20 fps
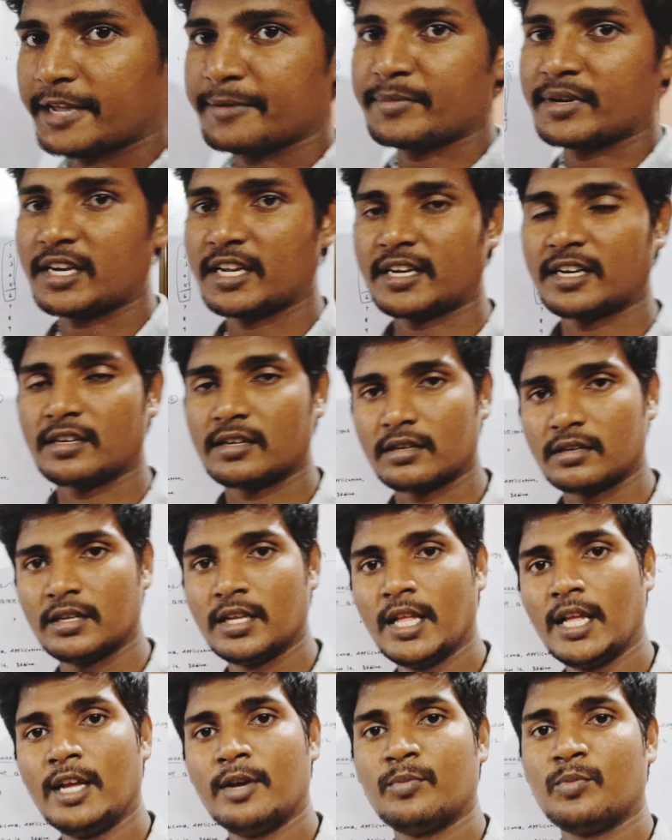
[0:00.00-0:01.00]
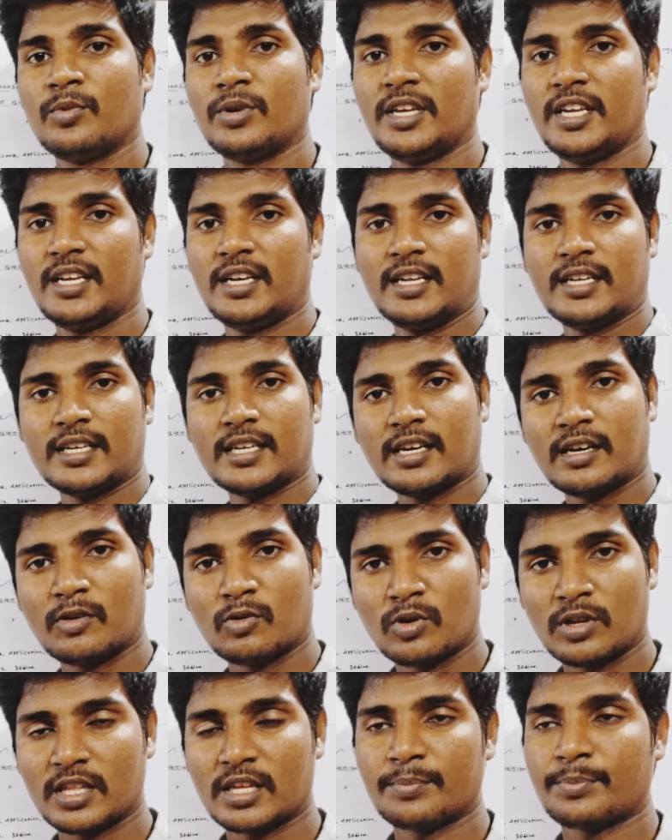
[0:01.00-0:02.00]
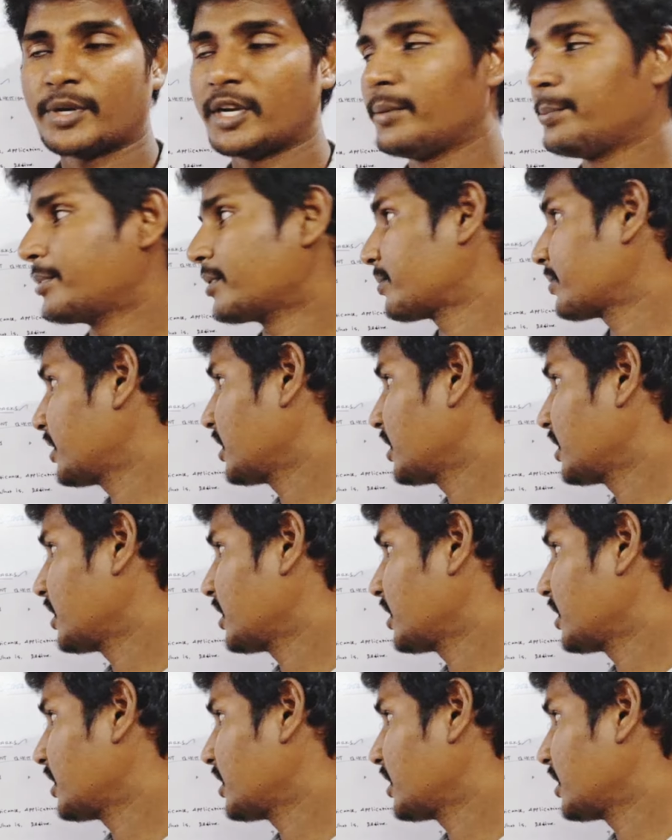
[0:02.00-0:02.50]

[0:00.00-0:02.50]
டைம் இல்லை எனக்கு முடியல நான் அவ்வளோதான் படிப்பேன்